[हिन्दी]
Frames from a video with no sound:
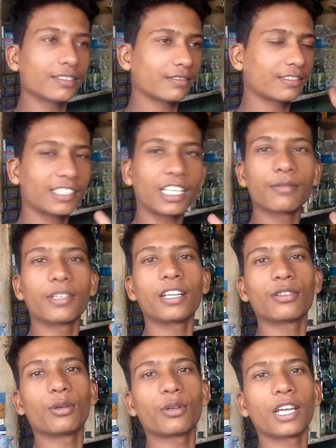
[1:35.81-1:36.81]
सर दर्द
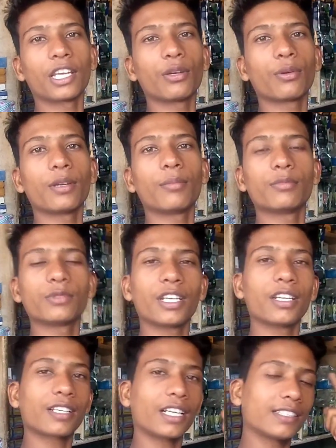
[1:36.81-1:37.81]
हो रहा है क्योंकि मुझे
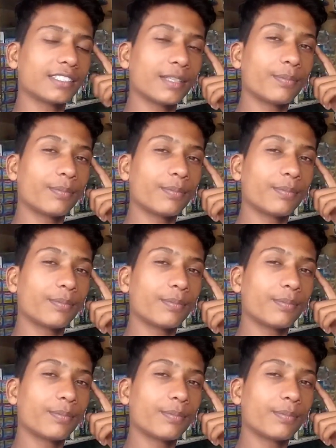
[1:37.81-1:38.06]
कल से